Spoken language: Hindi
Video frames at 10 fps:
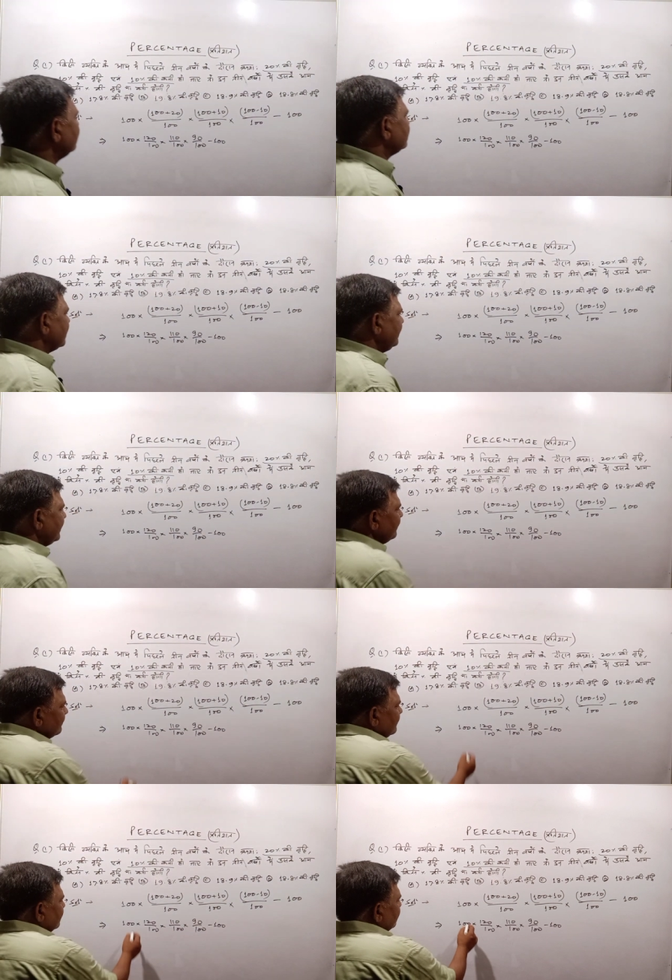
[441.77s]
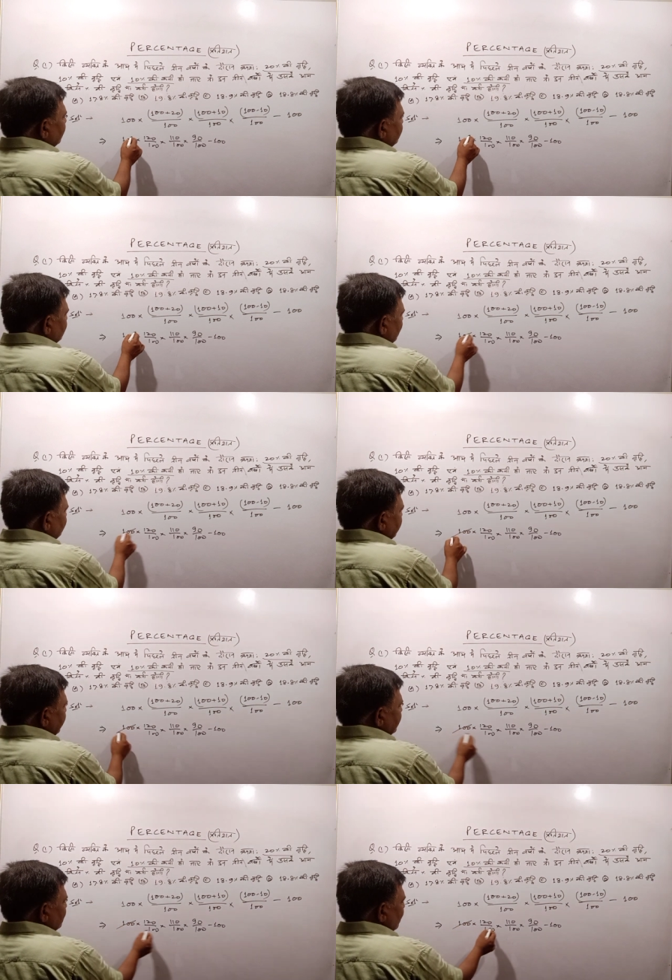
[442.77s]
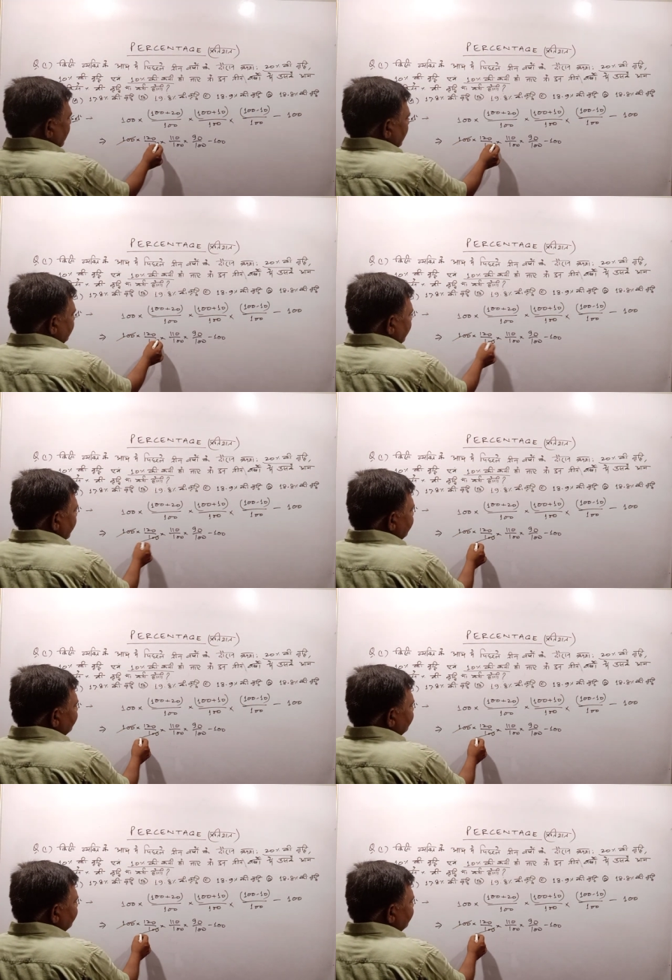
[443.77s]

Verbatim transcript: चलिए सौ से ये सौ काट दिए